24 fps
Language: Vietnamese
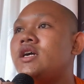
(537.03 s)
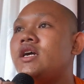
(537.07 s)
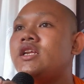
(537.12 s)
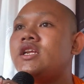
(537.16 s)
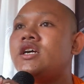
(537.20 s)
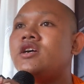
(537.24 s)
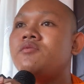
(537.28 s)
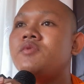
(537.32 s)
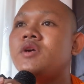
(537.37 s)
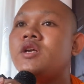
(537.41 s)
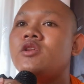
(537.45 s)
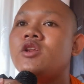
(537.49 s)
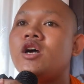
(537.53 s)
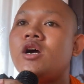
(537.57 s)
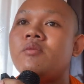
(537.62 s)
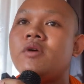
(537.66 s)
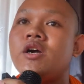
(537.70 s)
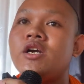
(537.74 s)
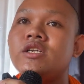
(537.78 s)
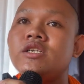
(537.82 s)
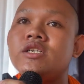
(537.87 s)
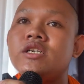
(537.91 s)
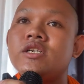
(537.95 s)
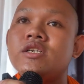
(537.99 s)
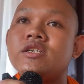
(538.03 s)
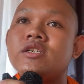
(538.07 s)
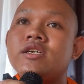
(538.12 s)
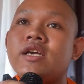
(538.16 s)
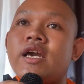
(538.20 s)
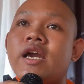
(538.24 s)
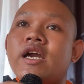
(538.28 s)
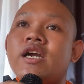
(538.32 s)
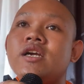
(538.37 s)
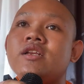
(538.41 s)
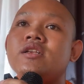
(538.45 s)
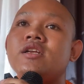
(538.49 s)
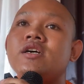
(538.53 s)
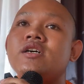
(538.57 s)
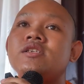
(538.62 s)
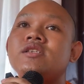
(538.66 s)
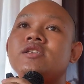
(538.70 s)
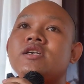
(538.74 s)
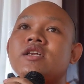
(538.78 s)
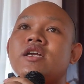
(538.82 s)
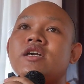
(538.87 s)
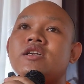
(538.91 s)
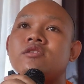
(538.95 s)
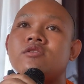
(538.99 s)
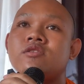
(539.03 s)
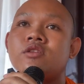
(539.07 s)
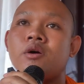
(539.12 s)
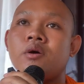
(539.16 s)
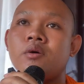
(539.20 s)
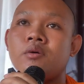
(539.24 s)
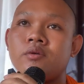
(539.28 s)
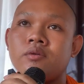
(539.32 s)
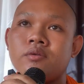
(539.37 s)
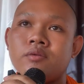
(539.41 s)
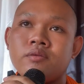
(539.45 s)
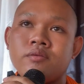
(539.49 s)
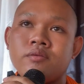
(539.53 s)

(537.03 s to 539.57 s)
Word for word: Nâng vì nông ở dưỡng cao nớ sực đầy tục